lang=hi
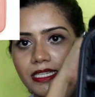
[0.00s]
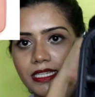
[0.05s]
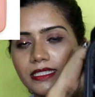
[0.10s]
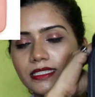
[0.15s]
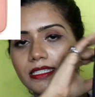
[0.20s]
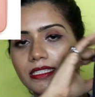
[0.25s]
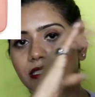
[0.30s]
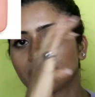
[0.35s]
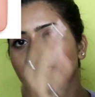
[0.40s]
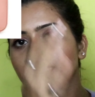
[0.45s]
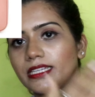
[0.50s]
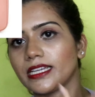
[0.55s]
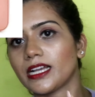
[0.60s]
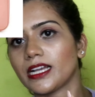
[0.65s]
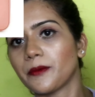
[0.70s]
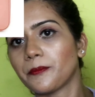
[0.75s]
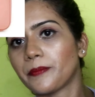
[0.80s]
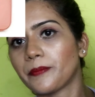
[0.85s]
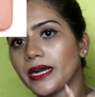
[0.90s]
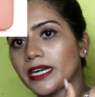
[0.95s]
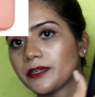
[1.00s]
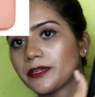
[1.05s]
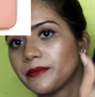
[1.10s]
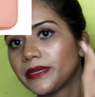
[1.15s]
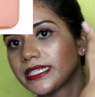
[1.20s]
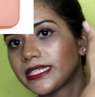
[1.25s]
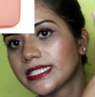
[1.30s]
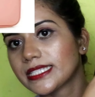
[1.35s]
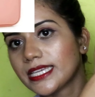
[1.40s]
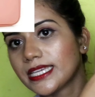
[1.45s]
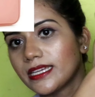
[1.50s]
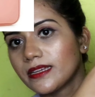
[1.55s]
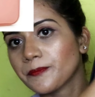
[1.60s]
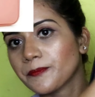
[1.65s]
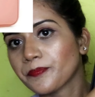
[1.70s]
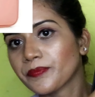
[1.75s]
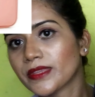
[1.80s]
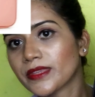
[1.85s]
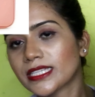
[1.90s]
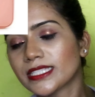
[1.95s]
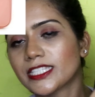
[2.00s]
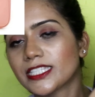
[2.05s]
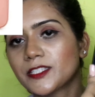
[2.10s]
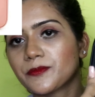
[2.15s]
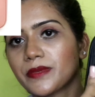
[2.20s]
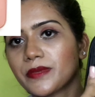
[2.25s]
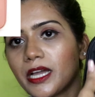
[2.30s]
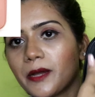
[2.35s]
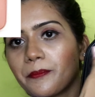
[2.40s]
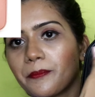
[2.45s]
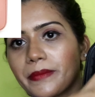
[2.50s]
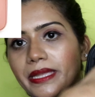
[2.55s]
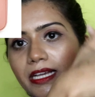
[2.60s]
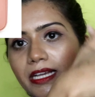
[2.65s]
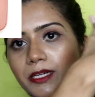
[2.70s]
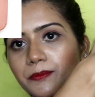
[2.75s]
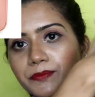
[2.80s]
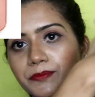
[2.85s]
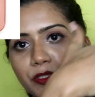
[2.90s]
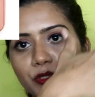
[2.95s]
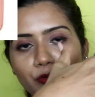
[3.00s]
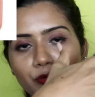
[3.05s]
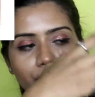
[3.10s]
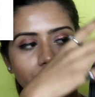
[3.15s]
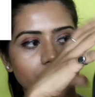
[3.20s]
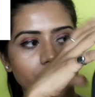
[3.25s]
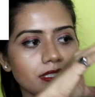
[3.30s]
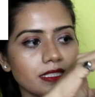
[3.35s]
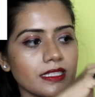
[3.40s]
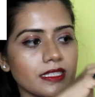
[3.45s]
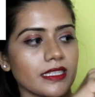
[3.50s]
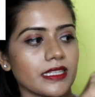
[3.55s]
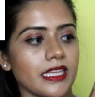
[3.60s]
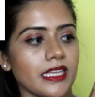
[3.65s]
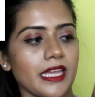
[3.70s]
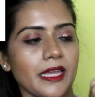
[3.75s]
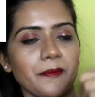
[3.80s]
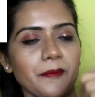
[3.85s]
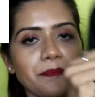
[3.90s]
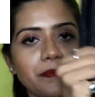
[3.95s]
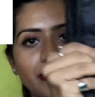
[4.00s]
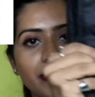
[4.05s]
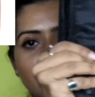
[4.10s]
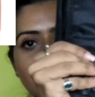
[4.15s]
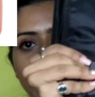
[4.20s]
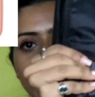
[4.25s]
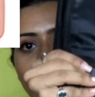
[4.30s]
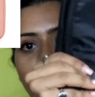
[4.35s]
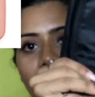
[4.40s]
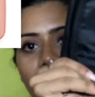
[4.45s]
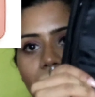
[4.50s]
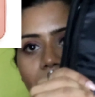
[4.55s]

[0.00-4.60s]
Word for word: है ये कंपार्टमेंट्स है जिसमें आप मेकअप स्टोर कर सकते हैं प्लस